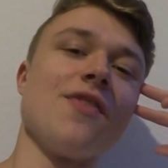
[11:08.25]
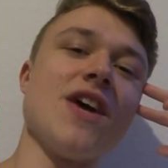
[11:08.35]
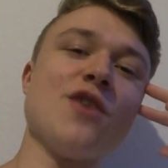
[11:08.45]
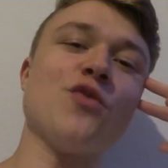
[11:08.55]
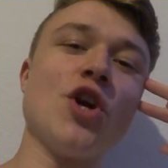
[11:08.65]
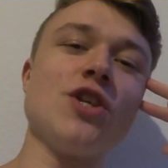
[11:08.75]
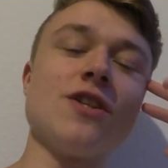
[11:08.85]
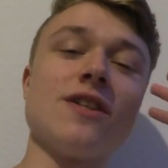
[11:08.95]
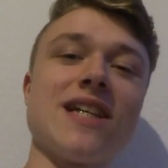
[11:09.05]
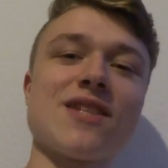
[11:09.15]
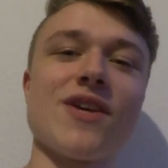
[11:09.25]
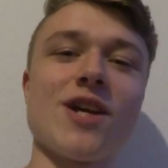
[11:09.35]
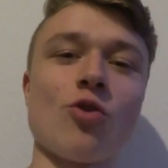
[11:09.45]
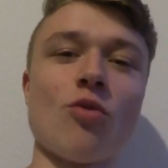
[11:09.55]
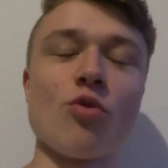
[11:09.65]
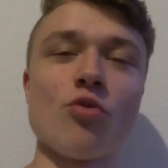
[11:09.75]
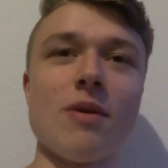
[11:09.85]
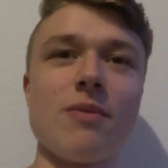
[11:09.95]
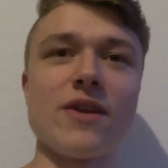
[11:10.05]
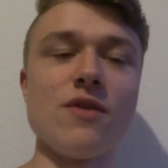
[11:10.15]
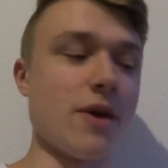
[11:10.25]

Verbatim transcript: Naja, Freunde, das war der grobe Überblick,